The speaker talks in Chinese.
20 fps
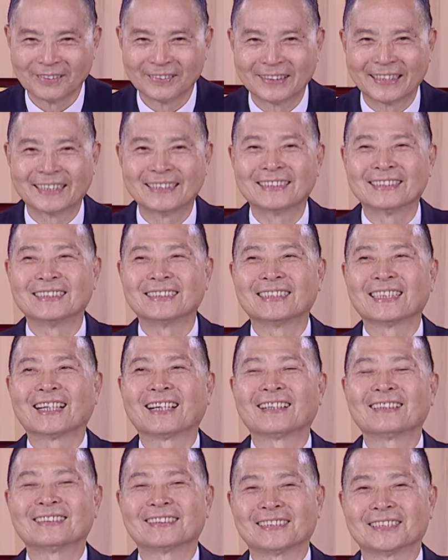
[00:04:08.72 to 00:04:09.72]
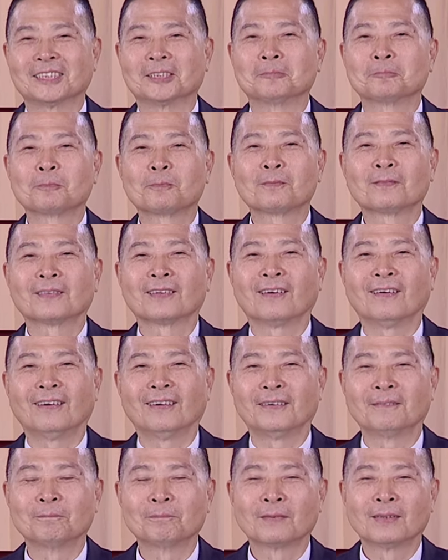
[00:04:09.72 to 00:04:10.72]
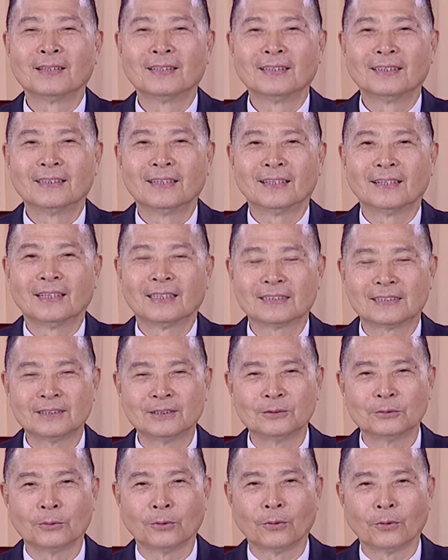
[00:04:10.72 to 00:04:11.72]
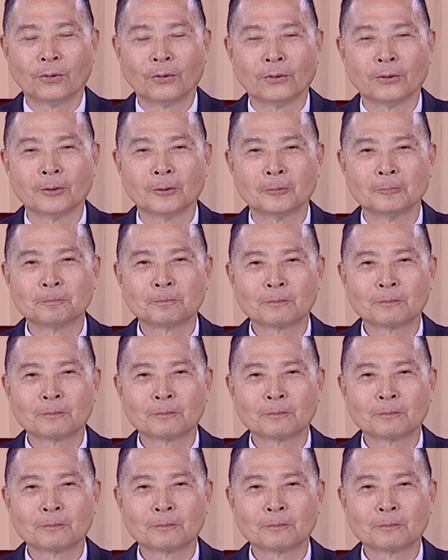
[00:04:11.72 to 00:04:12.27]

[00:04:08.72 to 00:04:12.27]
非常紧张是哦。啊，其实我